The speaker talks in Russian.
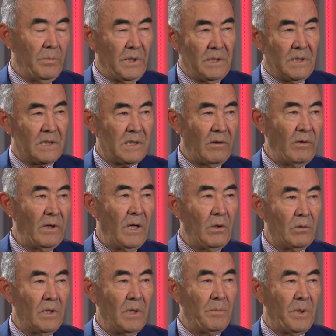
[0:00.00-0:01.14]

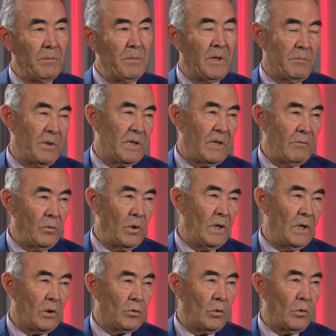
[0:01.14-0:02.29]
предоставляют, например, бытовую
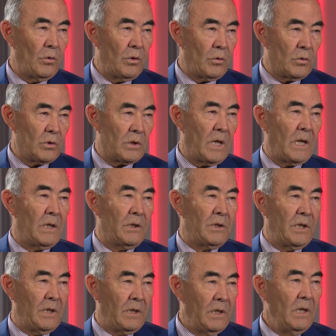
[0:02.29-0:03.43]
электронику с
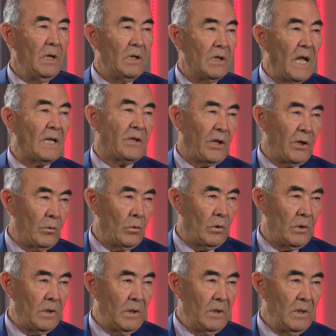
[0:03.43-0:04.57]
гарантией на три
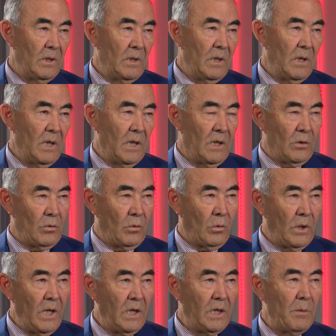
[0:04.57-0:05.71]
года. А
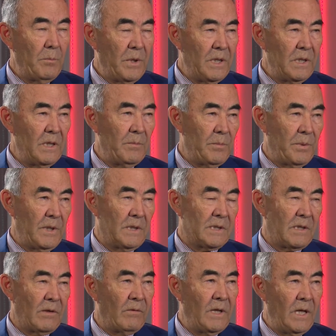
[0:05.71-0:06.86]
другая компания
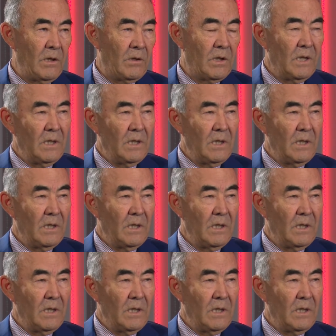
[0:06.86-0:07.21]
предоставляет